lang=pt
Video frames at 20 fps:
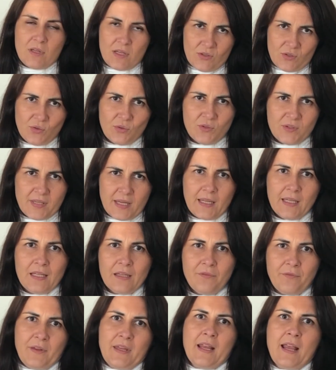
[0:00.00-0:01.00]
Isso
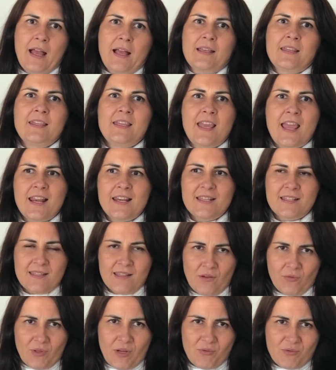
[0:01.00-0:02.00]
significa que eles
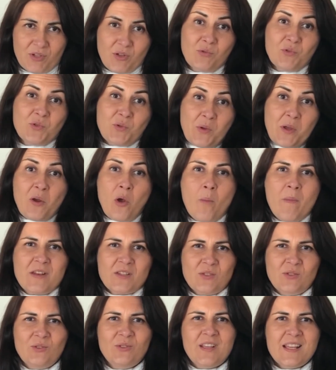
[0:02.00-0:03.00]
não dão, que o
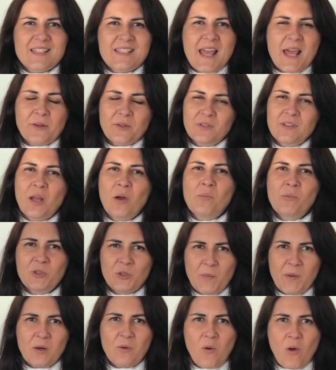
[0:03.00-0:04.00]
e-commerce não dá certo? Não,
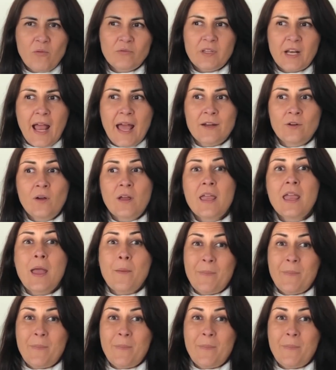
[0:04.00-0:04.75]
muito pelo contrário.